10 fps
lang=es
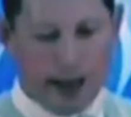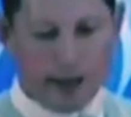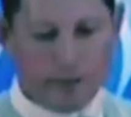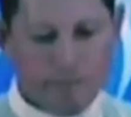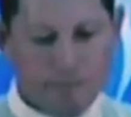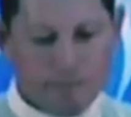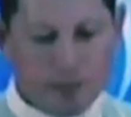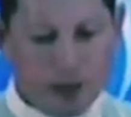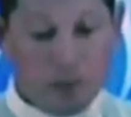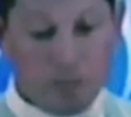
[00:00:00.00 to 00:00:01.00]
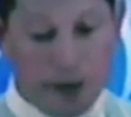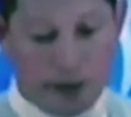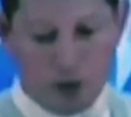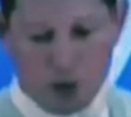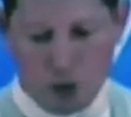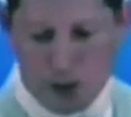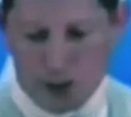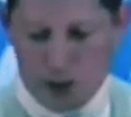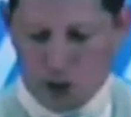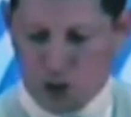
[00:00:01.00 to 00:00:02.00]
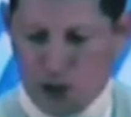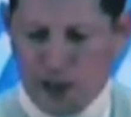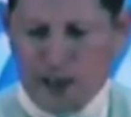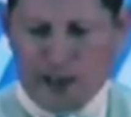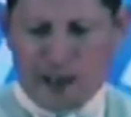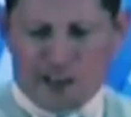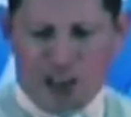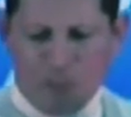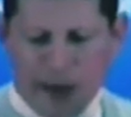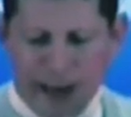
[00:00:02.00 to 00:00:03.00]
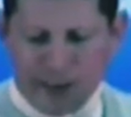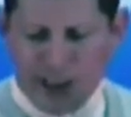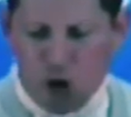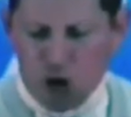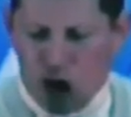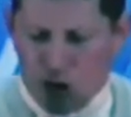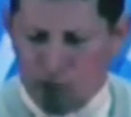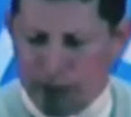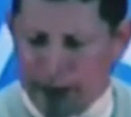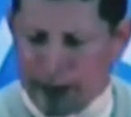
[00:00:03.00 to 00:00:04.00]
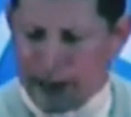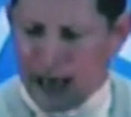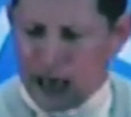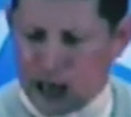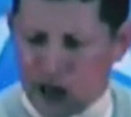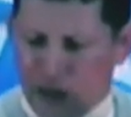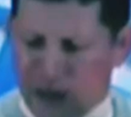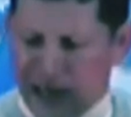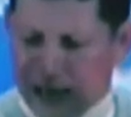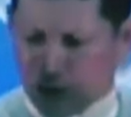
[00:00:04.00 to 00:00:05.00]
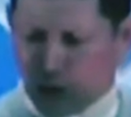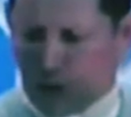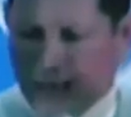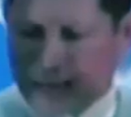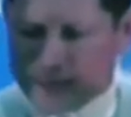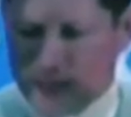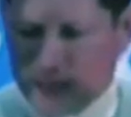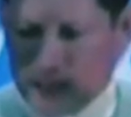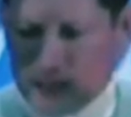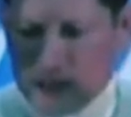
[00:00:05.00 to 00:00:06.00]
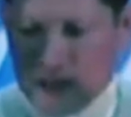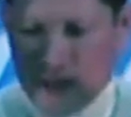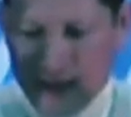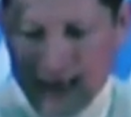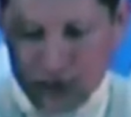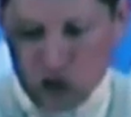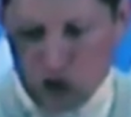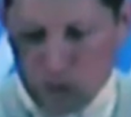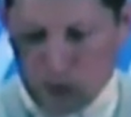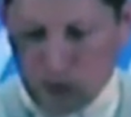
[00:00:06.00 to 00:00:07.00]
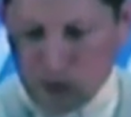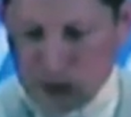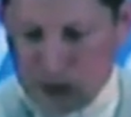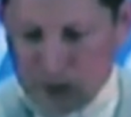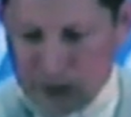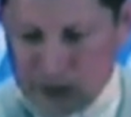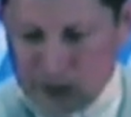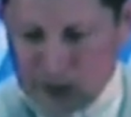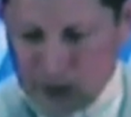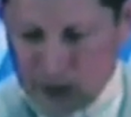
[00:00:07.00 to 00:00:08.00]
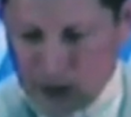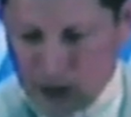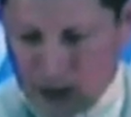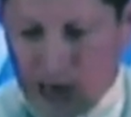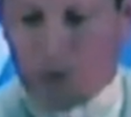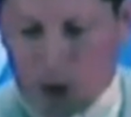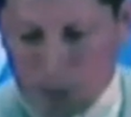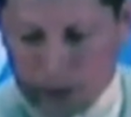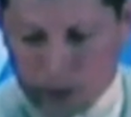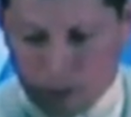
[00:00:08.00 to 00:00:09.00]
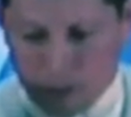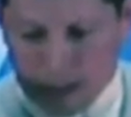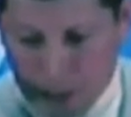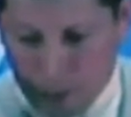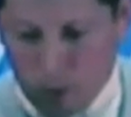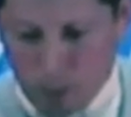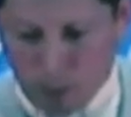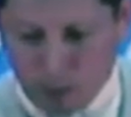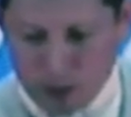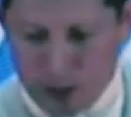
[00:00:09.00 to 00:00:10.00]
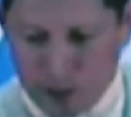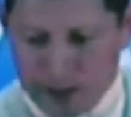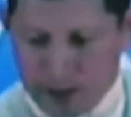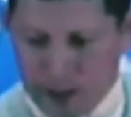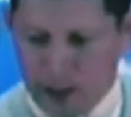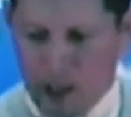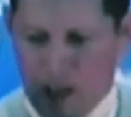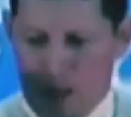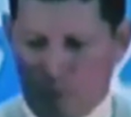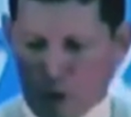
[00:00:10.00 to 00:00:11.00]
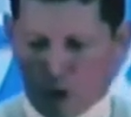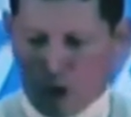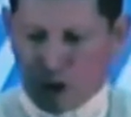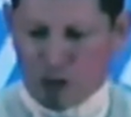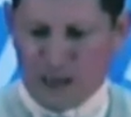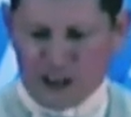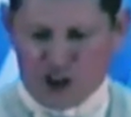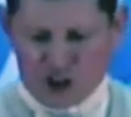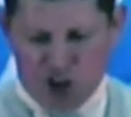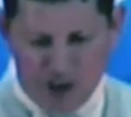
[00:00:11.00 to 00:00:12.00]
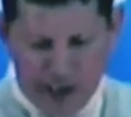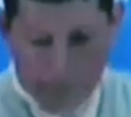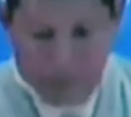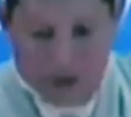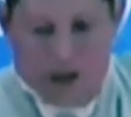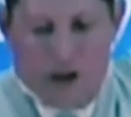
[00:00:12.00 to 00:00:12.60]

Ajá. Versículo 48. Se parece a un hombre que al edificar su casa cayó profundamente, cavó, perdón, cavó profundamente y puso los cimientos sobre